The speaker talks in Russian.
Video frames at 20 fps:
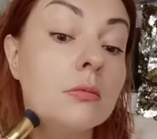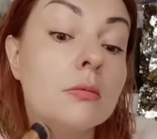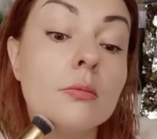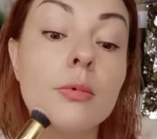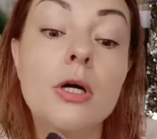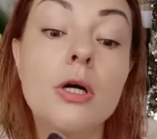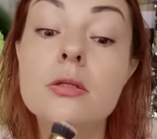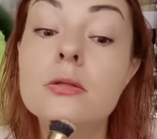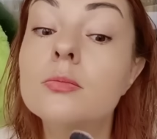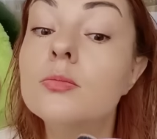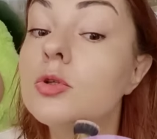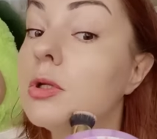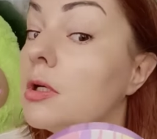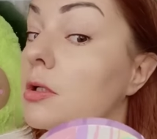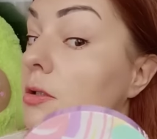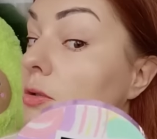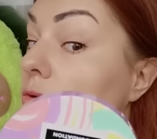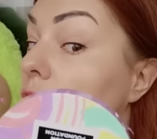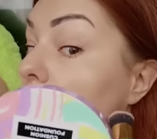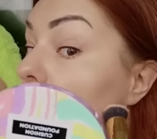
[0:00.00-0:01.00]
Поэтому, да,
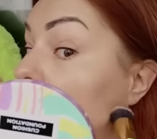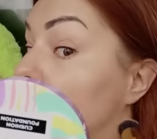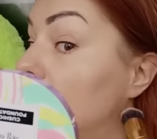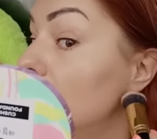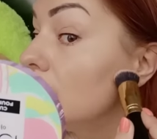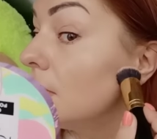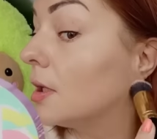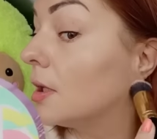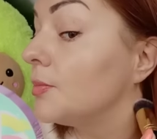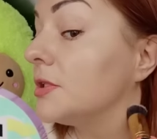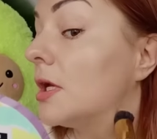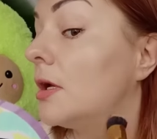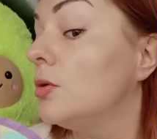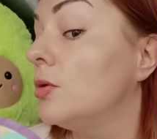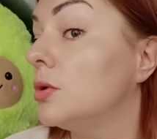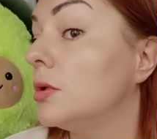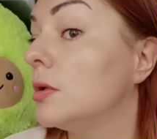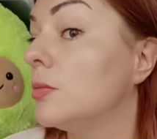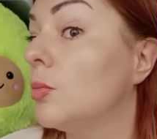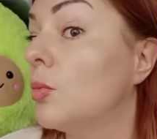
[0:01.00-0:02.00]
слушайте, оттенок
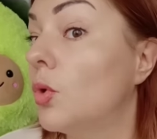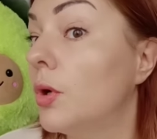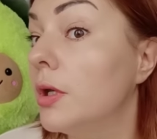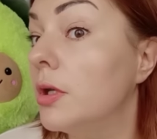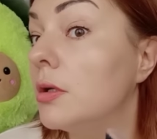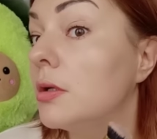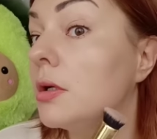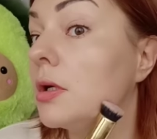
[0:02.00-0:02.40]
абсолютно мой.